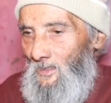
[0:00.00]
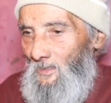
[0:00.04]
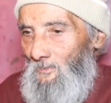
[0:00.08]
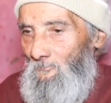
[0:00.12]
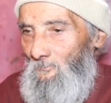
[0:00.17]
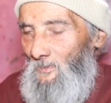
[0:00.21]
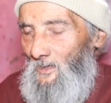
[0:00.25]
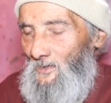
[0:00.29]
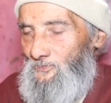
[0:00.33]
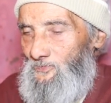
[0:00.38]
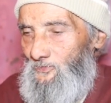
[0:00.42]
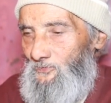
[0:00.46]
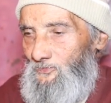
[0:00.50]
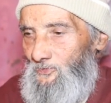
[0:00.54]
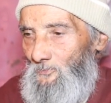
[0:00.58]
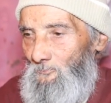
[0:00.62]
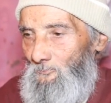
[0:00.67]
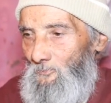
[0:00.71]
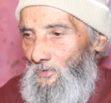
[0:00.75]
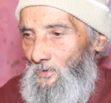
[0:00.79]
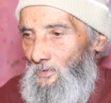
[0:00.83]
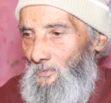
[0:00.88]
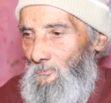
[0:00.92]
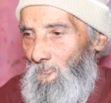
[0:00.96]
مات
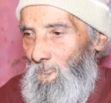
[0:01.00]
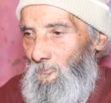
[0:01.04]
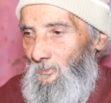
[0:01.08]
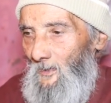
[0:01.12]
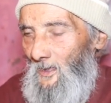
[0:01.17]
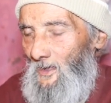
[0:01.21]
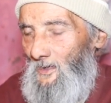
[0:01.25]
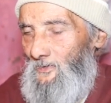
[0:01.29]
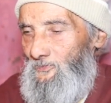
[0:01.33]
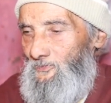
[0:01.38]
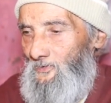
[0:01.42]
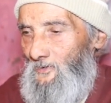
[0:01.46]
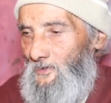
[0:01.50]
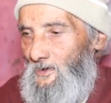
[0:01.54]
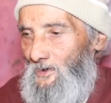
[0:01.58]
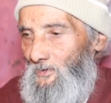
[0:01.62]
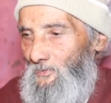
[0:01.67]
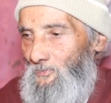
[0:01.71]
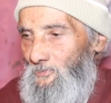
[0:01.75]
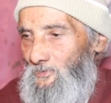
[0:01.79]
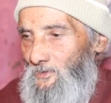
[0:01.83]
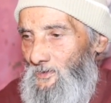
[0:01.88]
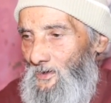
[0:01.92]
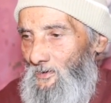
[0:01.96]
تمهم بقيت انا
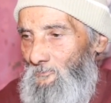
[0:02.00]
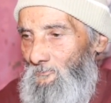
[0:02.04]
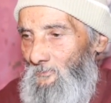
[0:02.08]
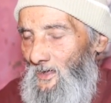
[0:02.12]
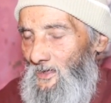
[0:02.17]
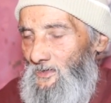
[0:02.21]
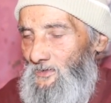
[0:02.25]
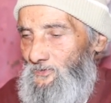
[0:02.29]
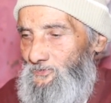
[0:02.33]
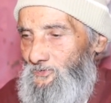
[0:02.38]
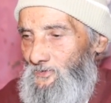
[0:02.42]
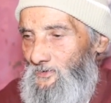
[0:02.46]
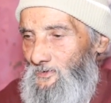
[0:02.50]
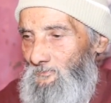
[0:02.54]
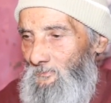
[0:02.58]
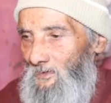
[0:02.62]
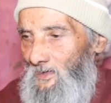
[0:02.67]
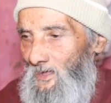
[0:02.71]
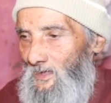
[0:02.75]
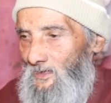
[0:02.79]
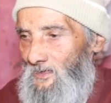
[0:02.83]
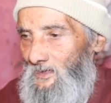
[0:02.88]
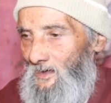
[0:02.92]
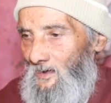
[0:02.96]
وياهم عايشين
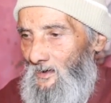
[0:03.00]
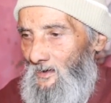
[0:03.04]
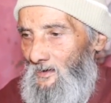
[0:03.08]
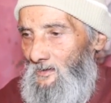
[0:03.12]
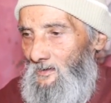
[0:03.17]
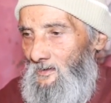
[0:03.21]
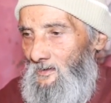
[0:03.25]
معايا